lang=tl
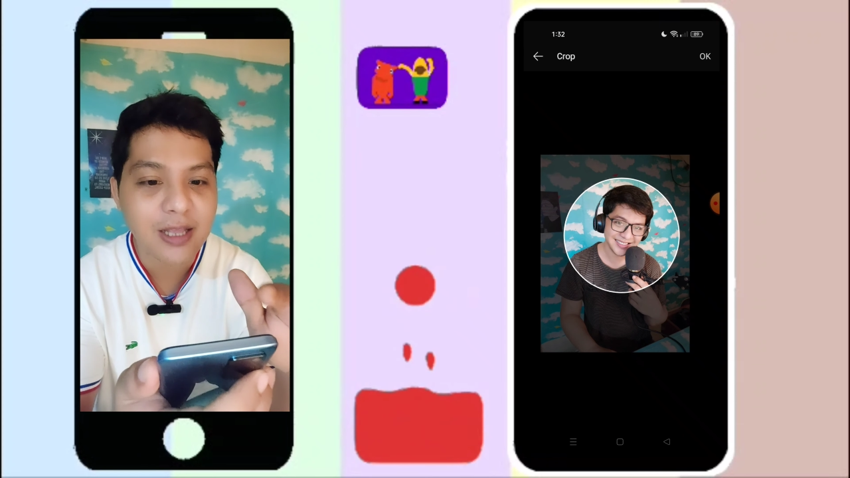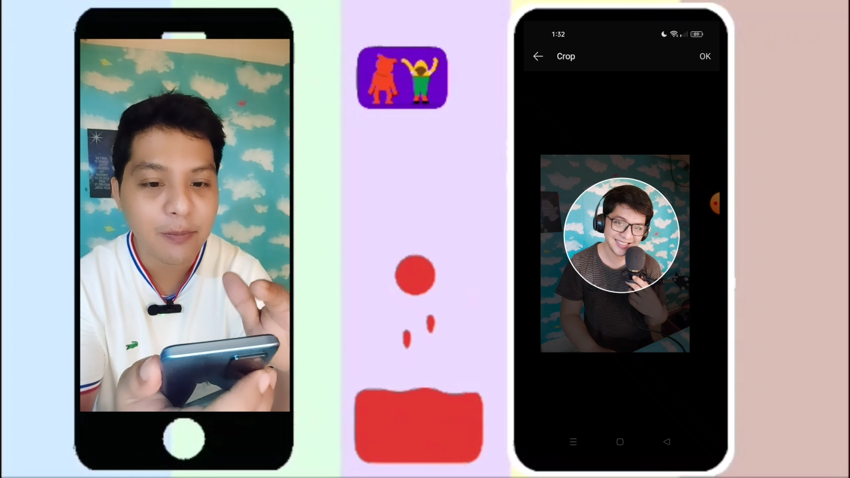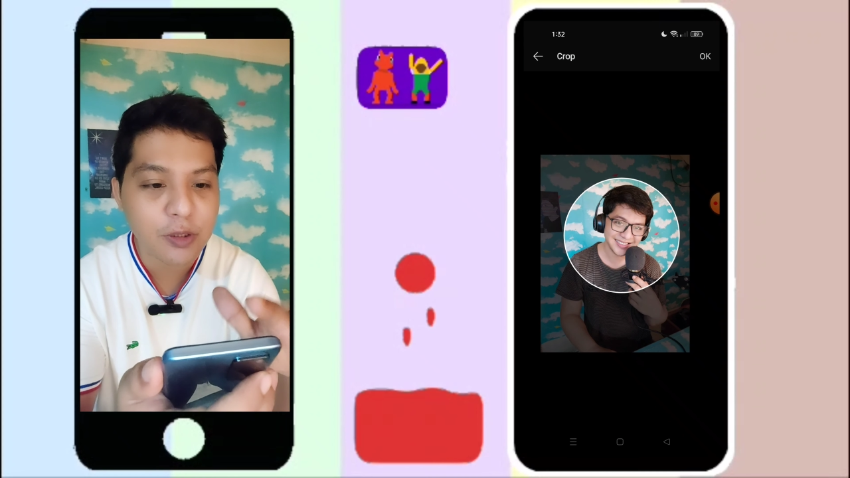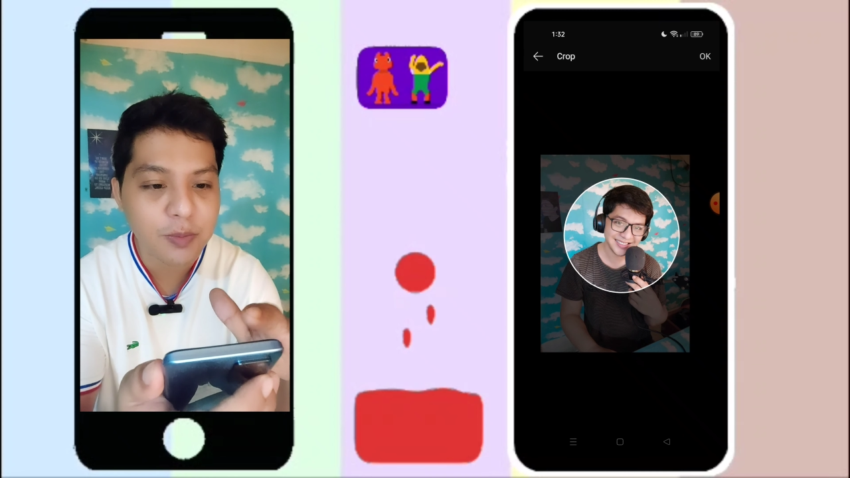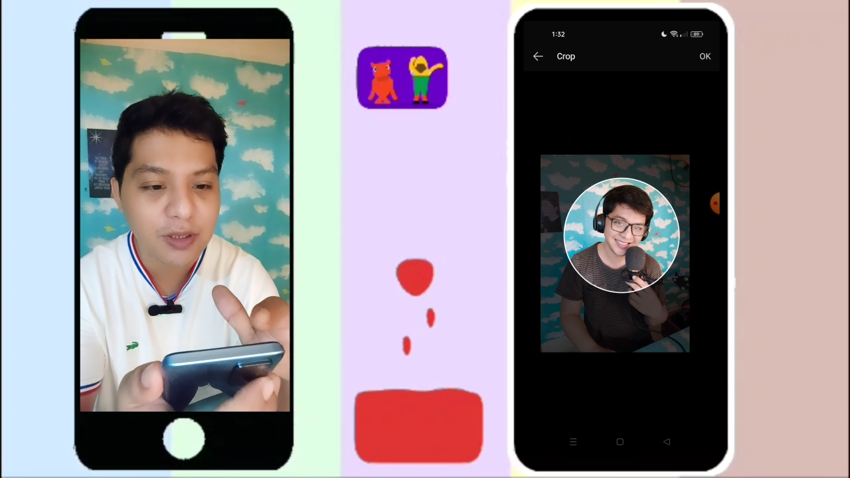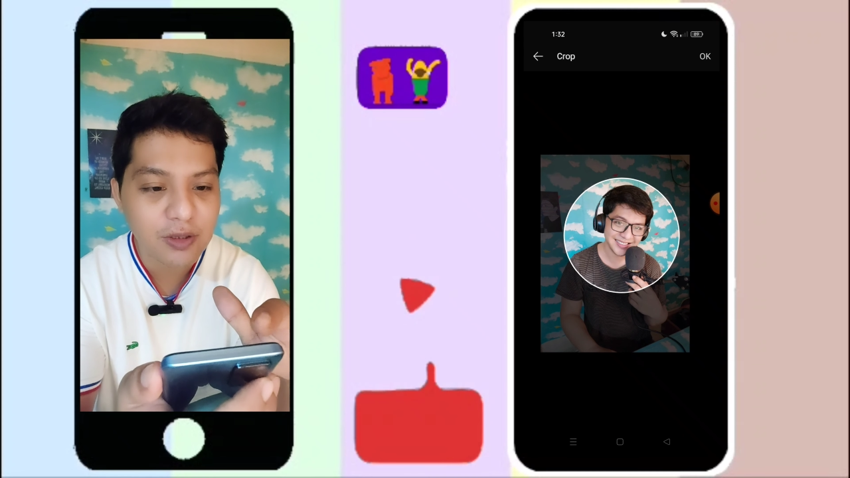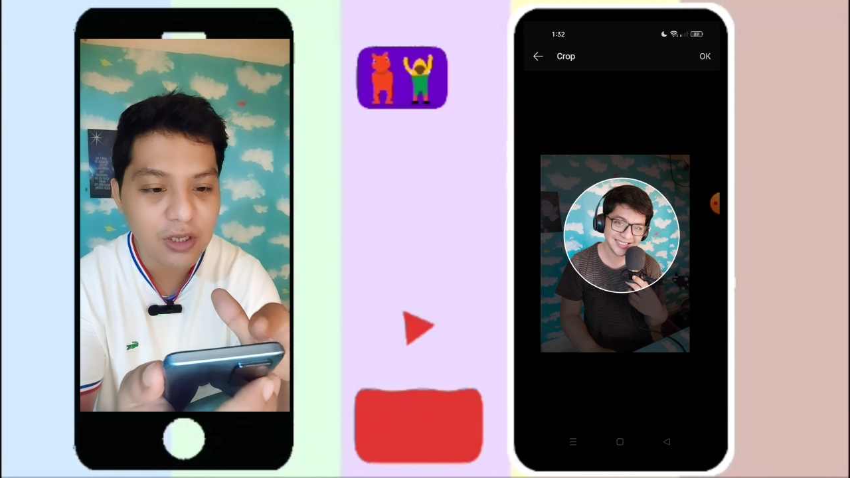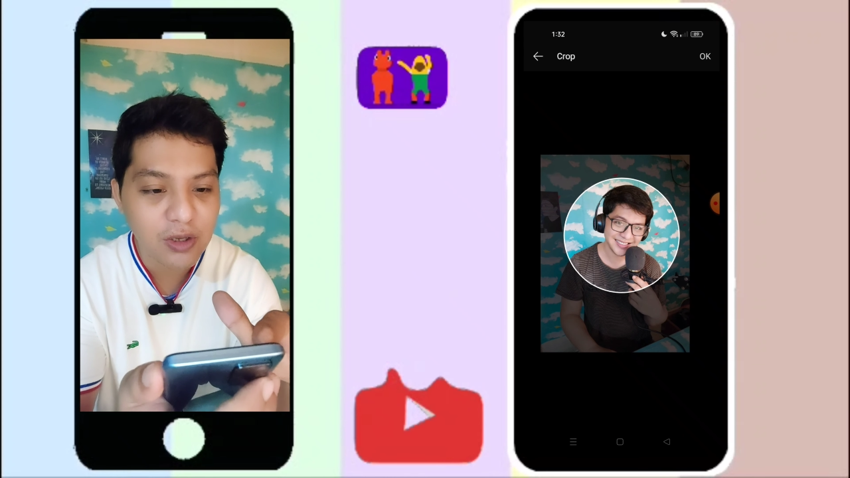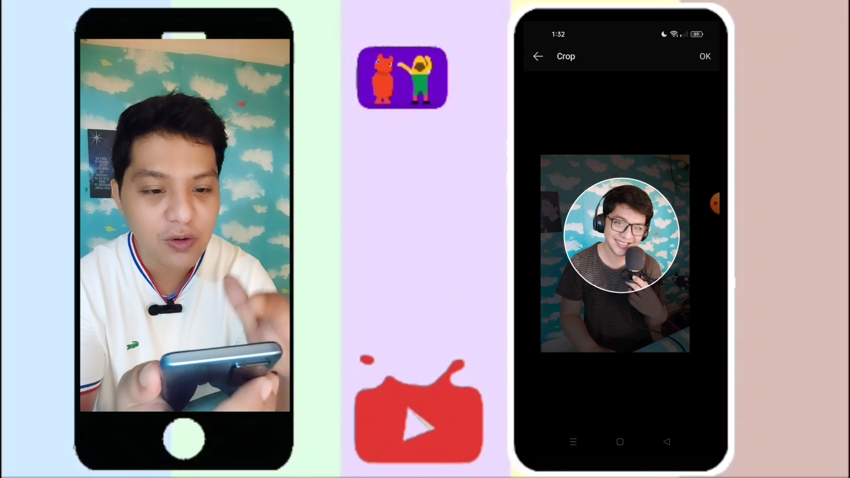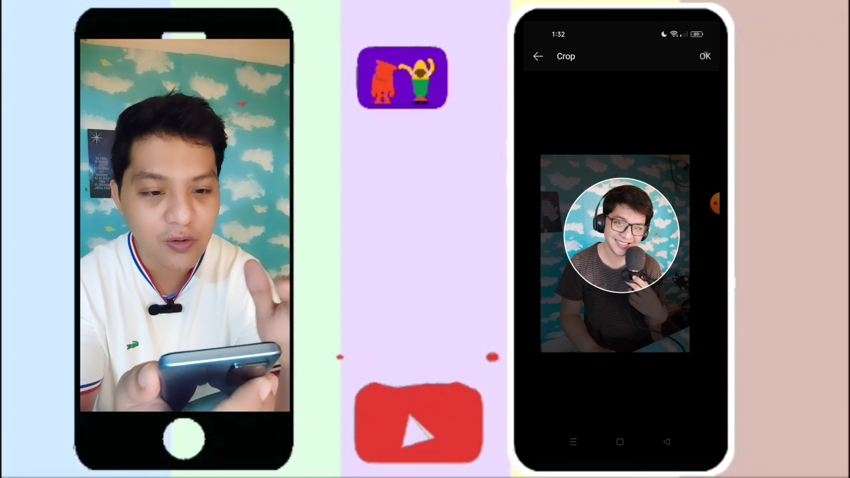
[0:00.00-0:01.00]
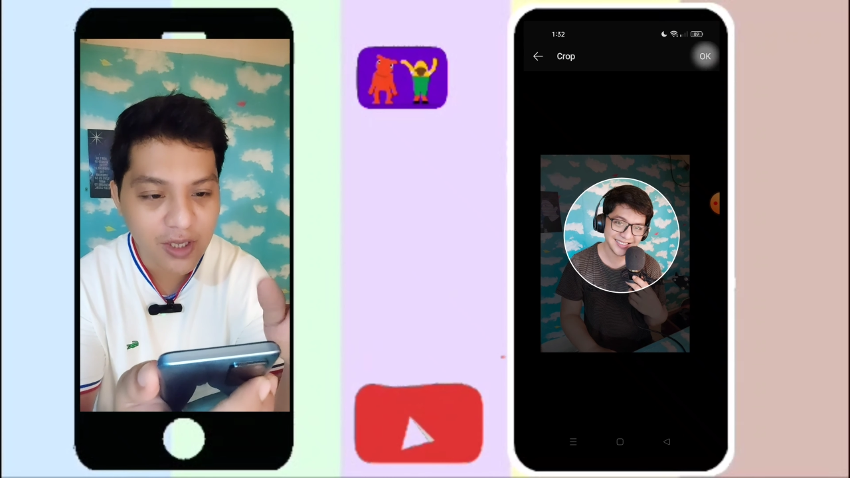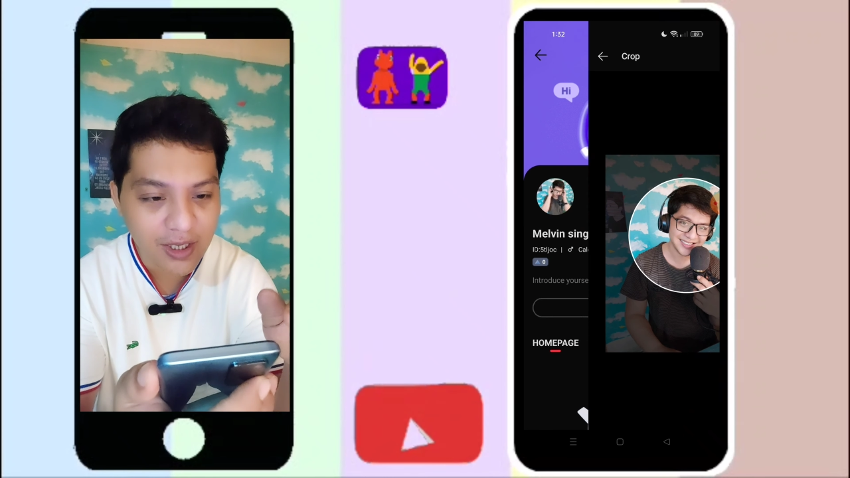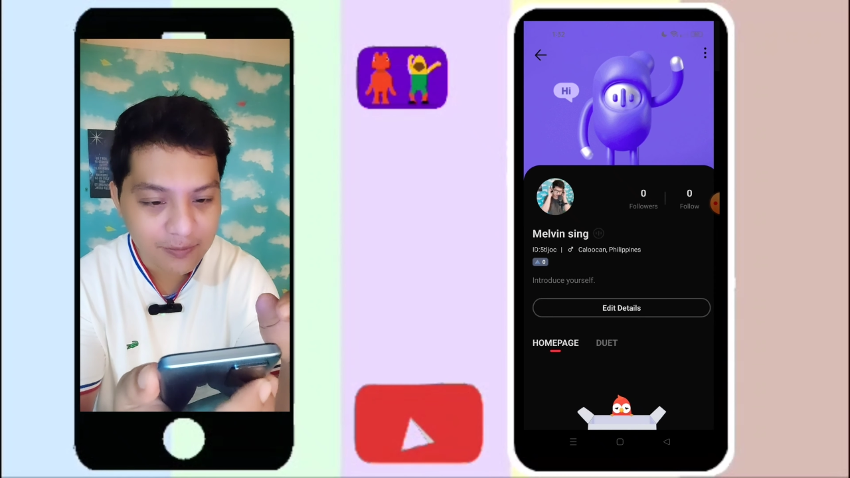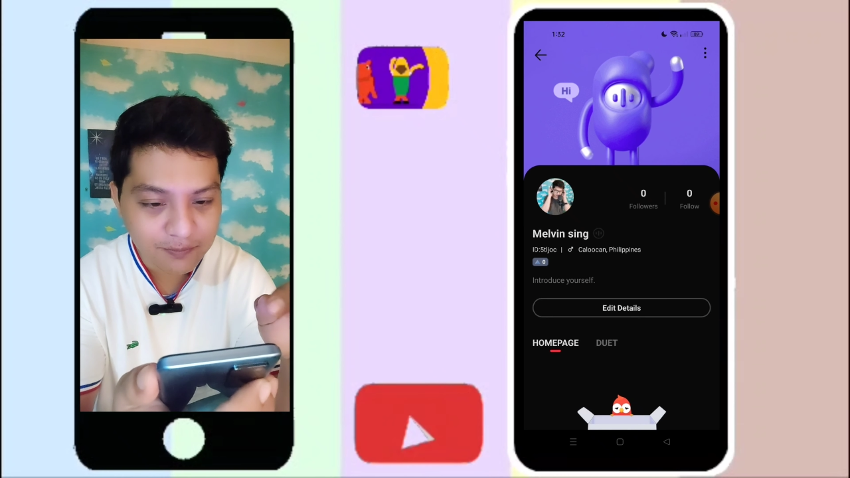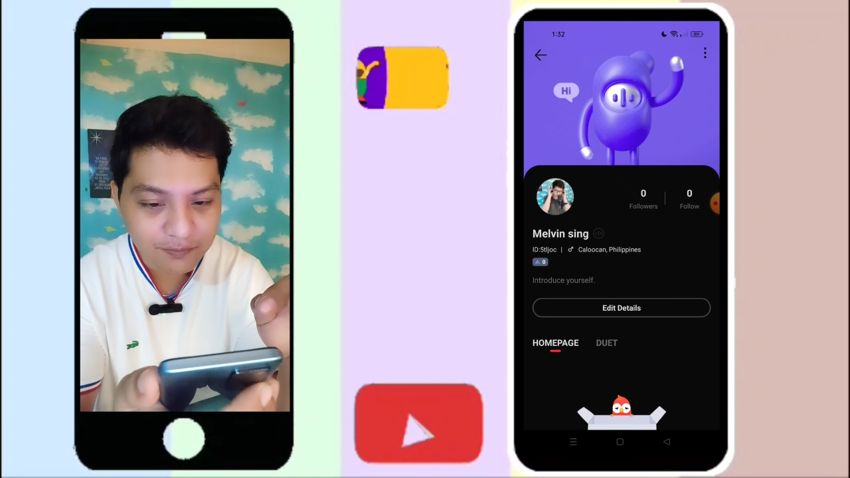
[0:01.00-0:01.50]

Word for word: tapos pindutin niyo yung okay.